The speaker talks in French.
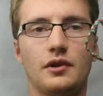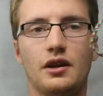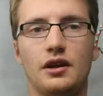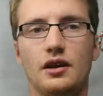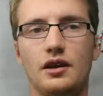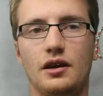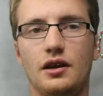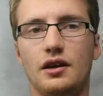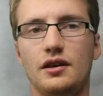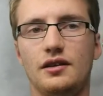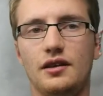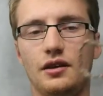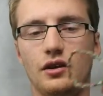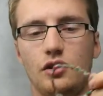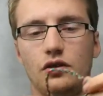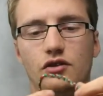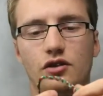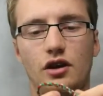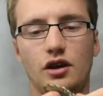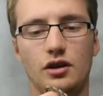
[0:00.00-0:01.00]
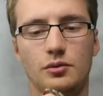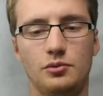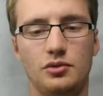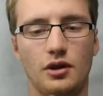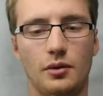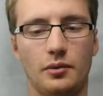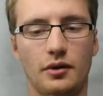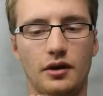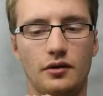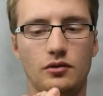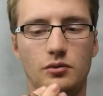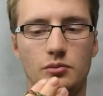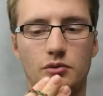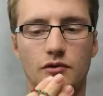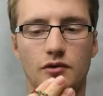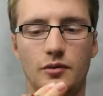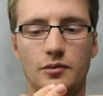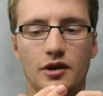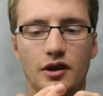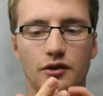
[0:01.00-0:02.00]
et ça donne ça. Et puis après, vous pouvez
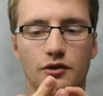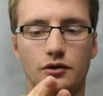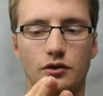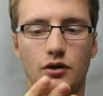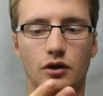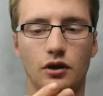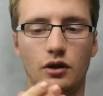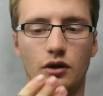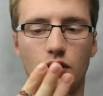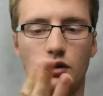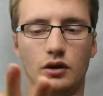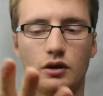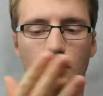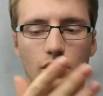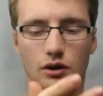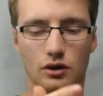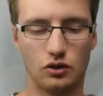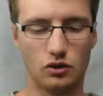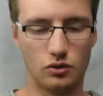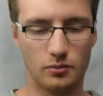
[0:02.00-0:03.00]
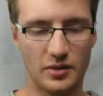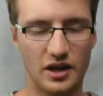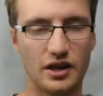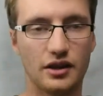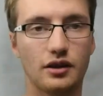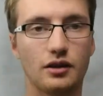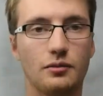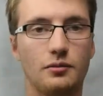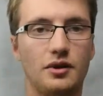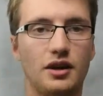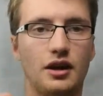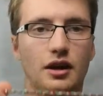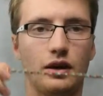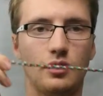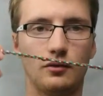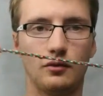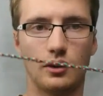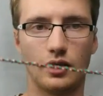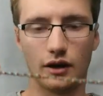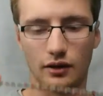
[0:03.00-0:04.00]
bien sûr le mettre, mais là, voilà.